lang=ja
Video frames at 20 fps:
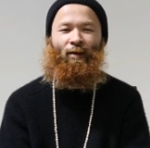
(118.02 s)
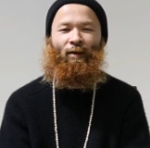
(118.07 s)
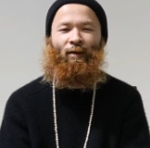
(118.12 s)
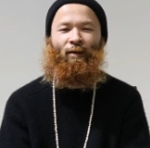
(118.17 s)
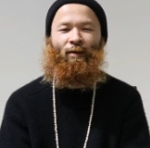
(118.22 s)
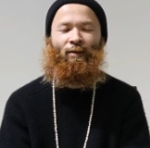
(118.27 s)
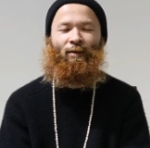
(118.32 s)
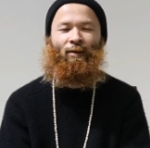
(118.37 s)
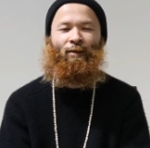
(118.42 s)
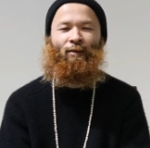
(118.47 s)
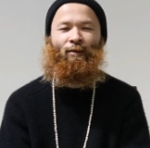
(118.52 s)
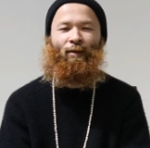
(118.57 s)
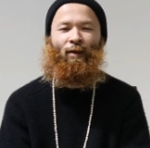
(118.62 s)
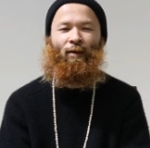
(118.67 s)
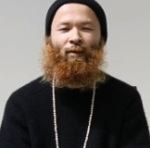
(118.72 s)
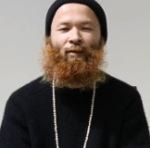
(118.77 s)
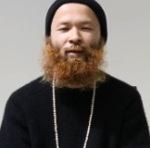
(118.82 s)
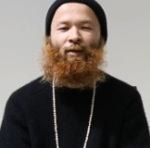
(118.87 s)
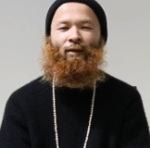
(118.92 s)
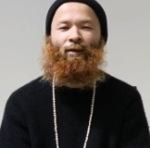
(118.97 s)
えー、実
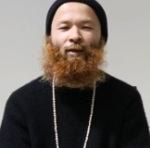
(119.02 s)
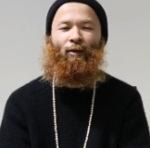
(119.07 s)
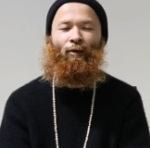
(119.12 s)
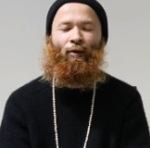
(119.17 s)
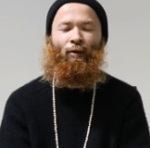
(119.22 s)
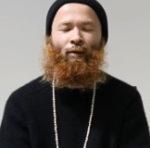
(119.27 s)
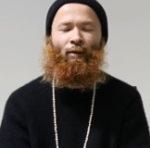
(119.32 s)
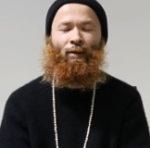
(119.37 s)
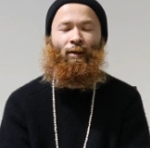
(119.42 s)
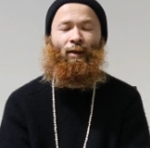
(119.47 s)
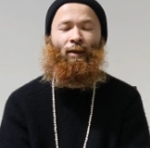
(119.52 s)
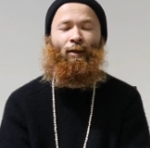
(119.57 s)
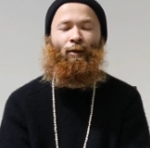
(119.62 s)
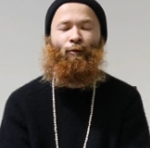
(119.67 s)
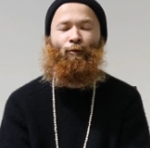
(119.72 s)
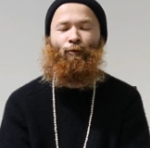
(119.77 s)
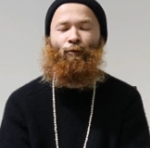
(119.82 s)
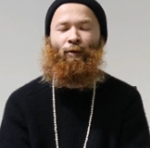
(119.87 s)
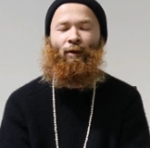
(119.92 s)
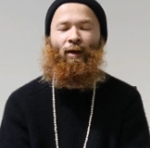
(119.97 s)
現で き, てで
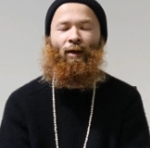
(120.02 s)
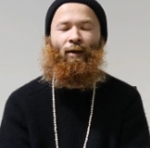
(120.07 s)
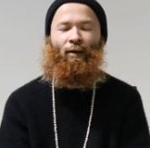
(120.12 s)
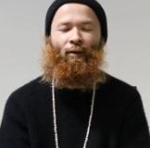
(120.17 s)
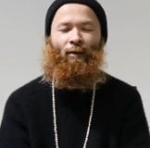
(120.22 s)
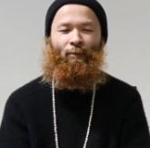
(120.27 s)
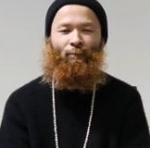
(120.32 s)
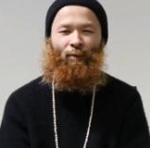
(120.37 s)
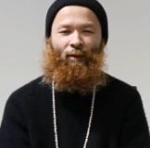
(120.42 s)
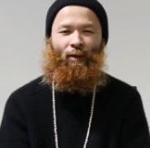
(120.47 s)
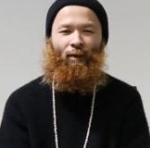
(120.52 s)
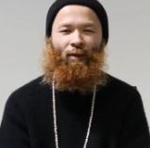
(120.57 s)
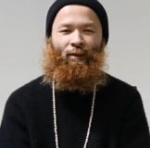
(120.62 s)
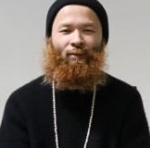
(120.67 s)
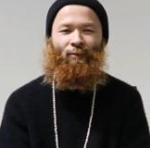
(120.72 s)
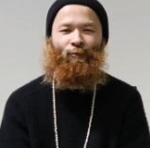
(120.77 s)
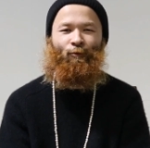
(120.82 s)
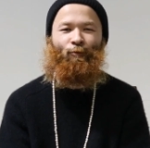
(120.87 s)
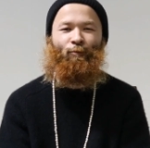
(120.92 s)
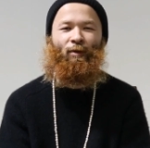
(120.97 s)
きるのであれ
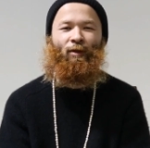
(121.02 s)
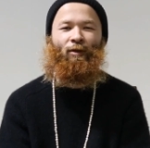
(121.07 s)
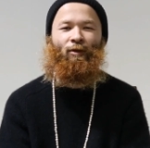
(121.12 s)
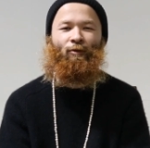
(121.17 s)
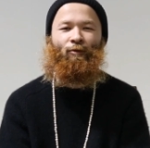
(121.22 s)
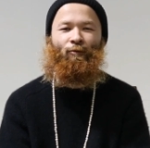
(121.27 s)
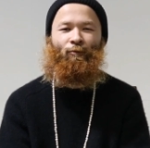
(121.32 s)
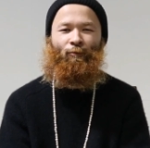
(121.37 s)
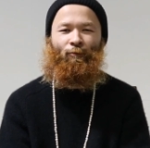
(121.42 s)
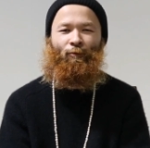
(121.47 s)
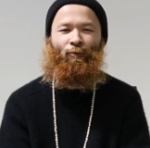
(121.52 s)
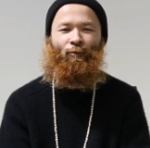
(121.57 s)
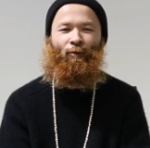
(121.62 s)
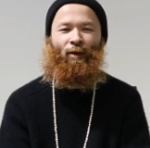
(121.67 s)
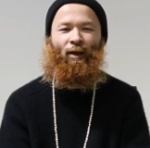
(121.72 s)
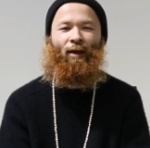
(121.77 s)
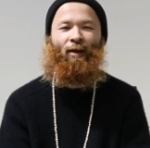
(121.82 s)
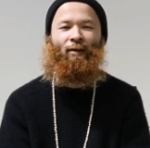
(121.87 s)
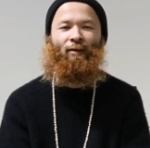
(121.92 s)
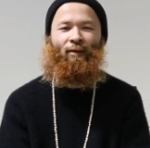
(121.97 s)
ばその別注
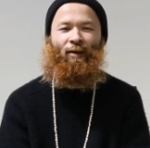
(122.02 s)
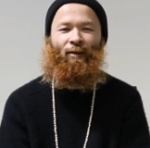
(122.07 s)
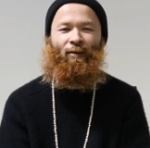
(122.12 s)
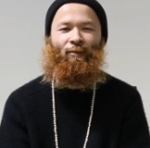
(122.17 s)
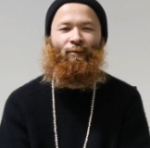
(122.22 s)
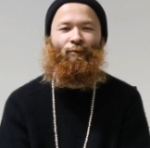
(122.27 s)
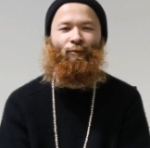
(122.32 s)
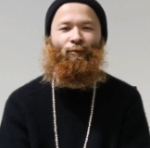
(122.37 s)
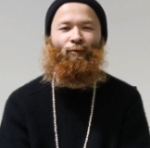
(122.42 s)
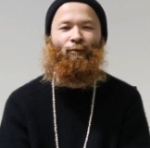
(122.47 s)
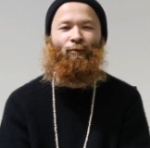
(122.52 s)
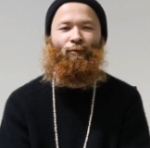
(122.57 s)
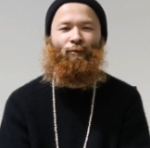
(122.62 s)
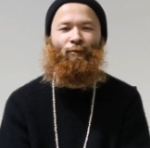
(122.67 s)
をやりたいと